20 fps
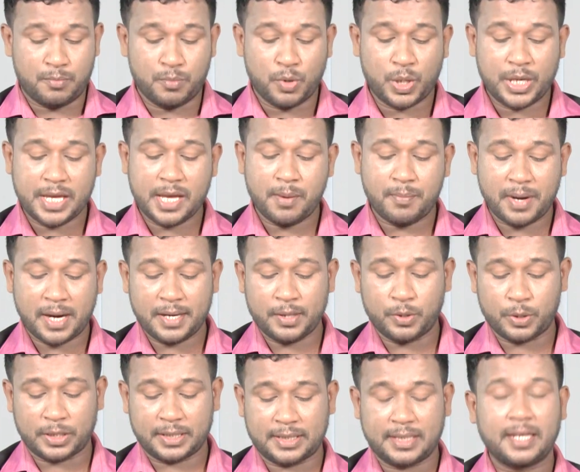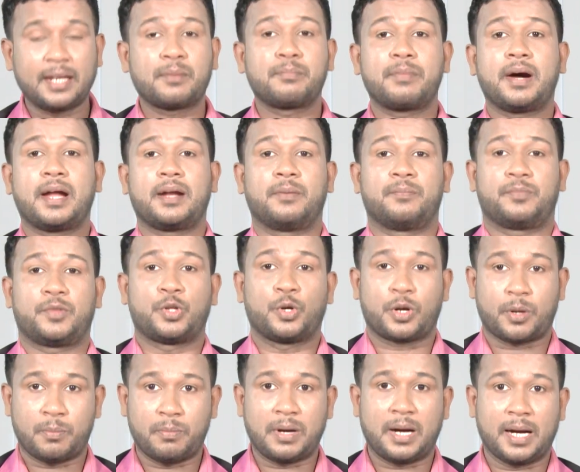முக்கியமான ஒரு தீர்மானம்
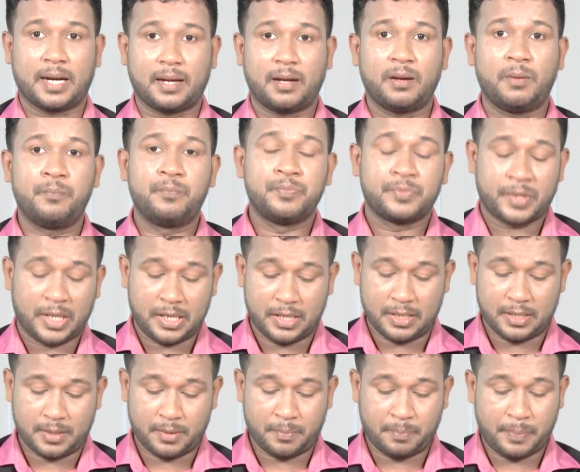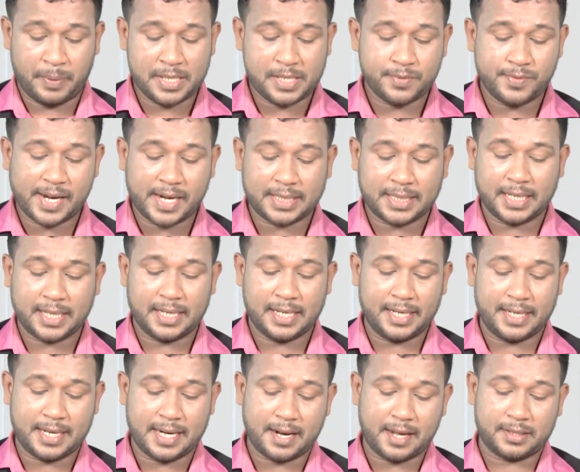தொடர்பாக பேச்சுவார்த்தைகளை
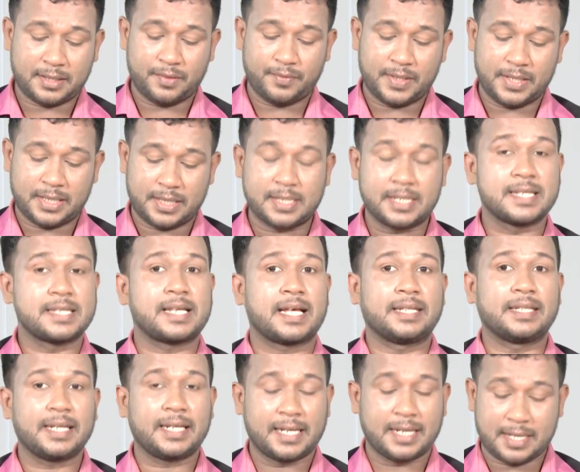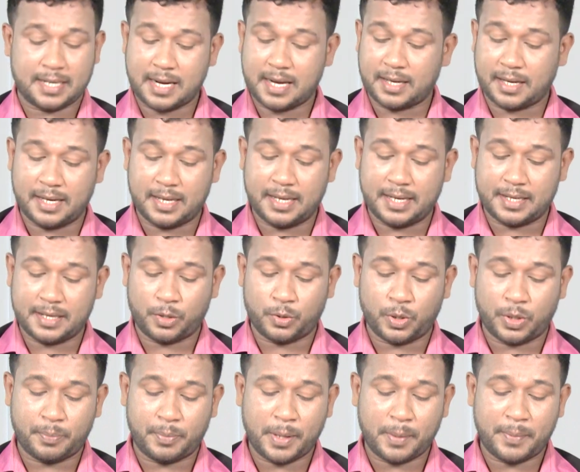நடத்துவதற்கு சந்திக்கின்றார்கள் என்று
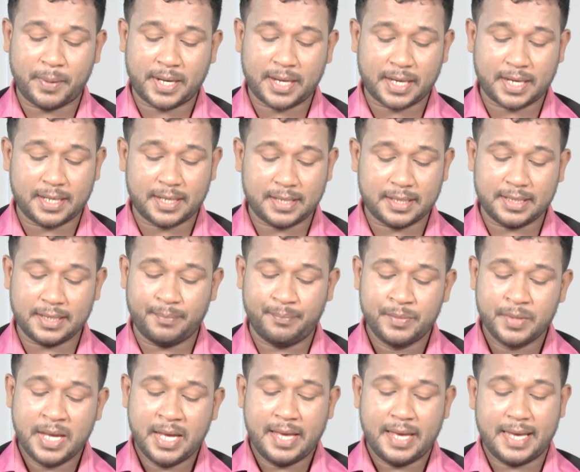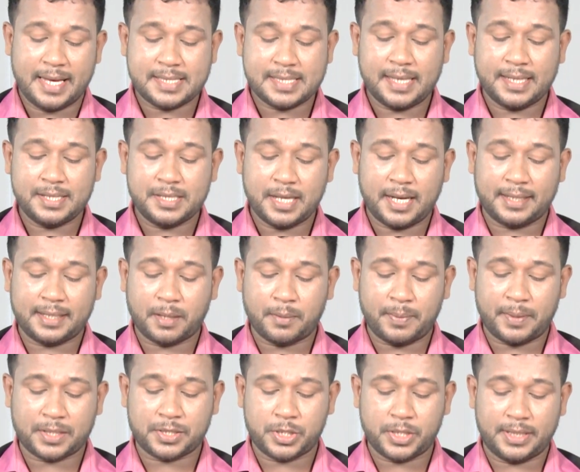குறிப்பிடப்பட்டிருக்கின்றது எக்ஸாட் ஜாதிக
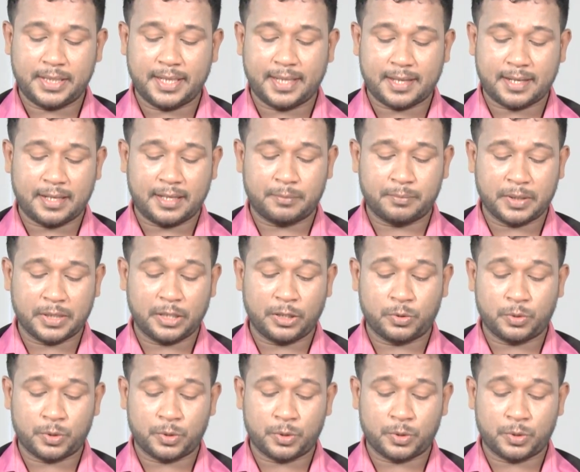பக்ஷ தீர்ணாத்மக